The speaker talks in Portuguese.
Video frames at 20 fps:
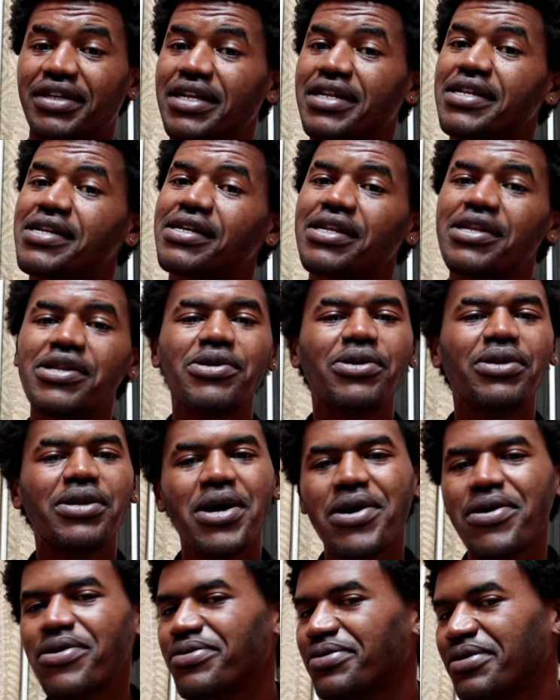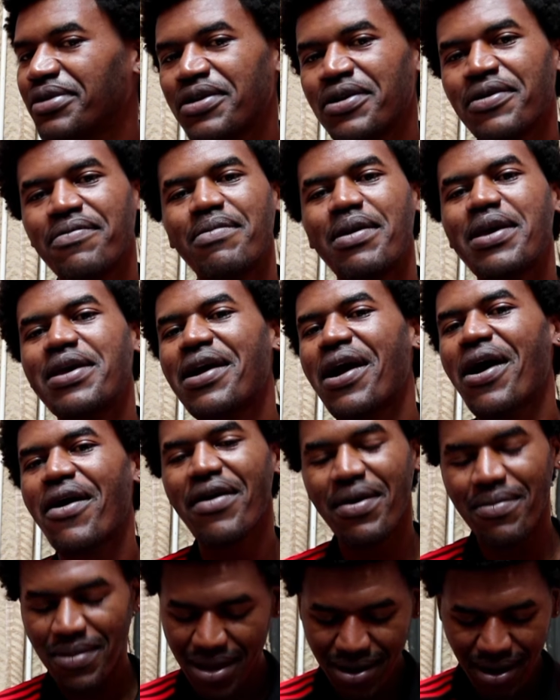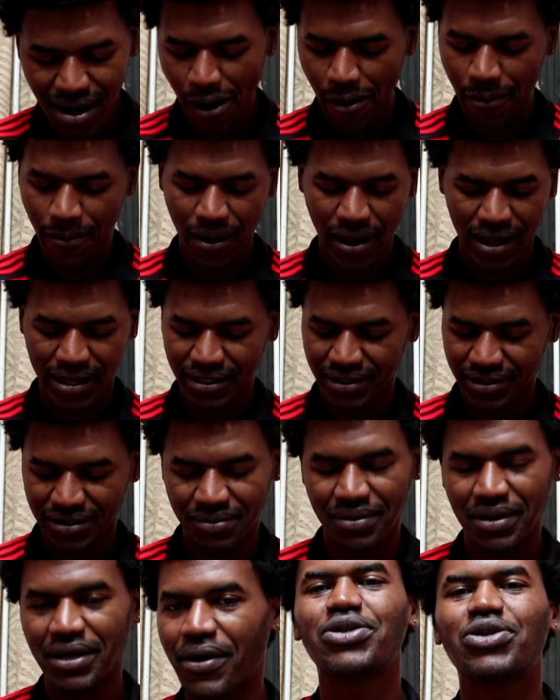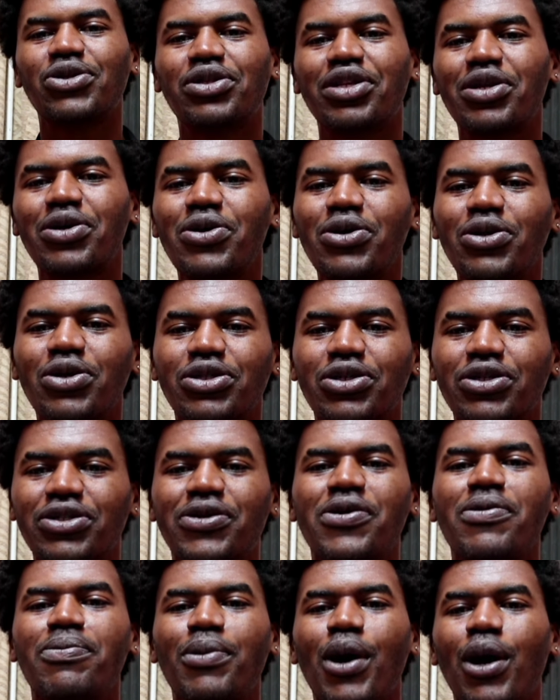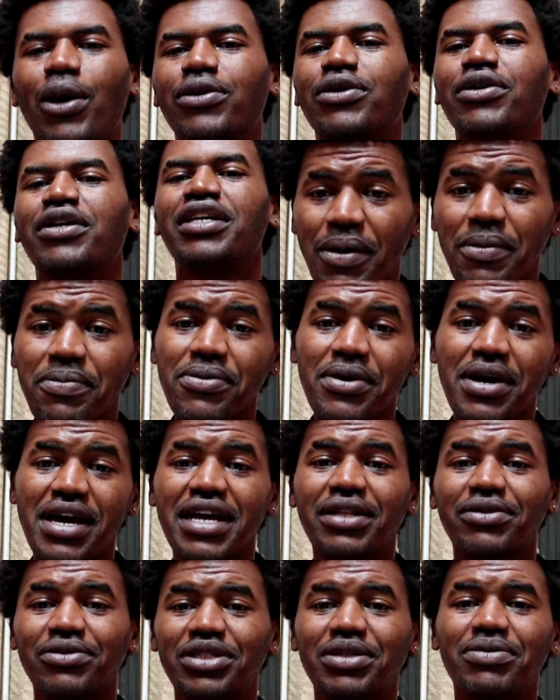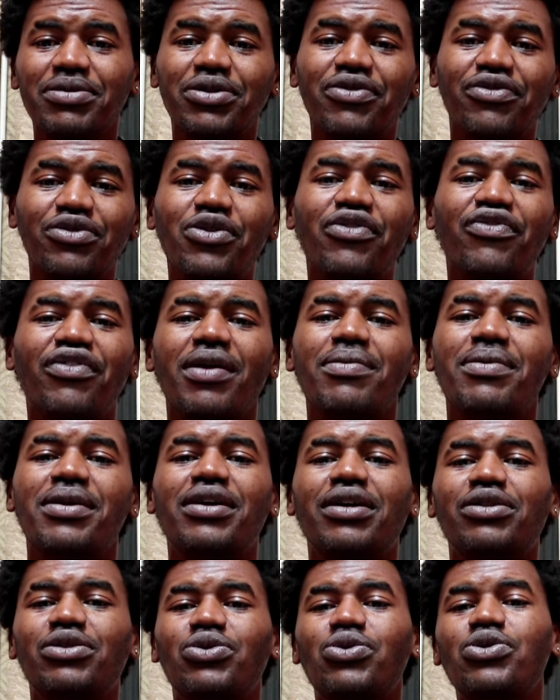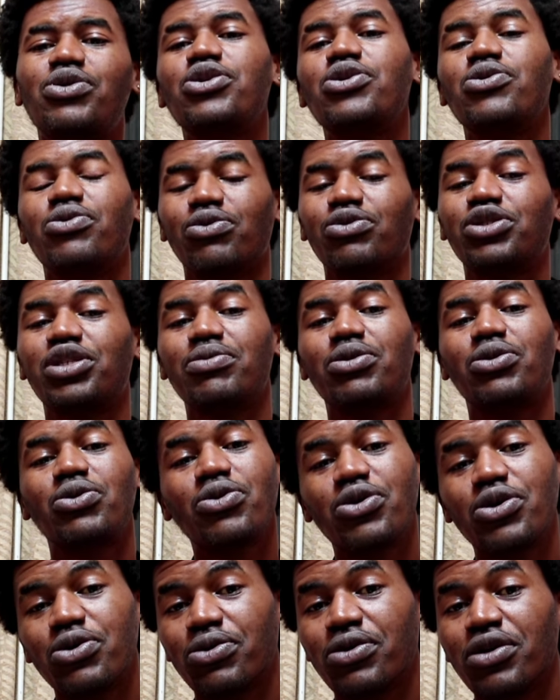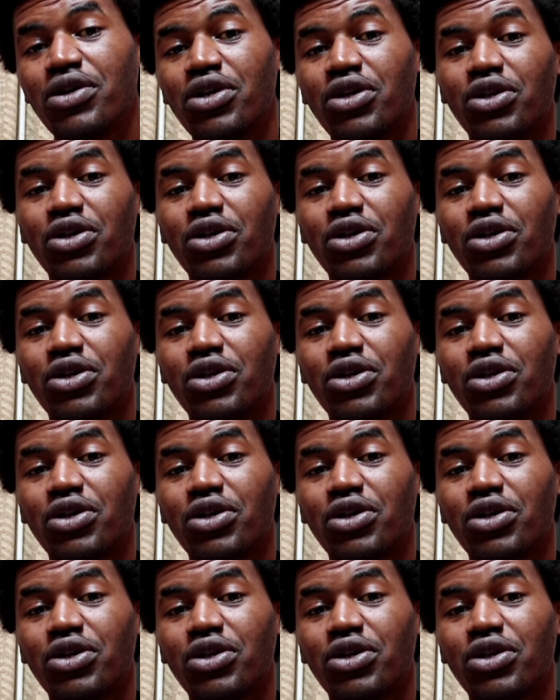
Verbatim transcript: Querendo, querendo ou não, Mengão é Mengão, pai. Eu sou tricolor, sou São Paulo. E papo reto, o time do, do, Flamengo do Rio, um time do Rio.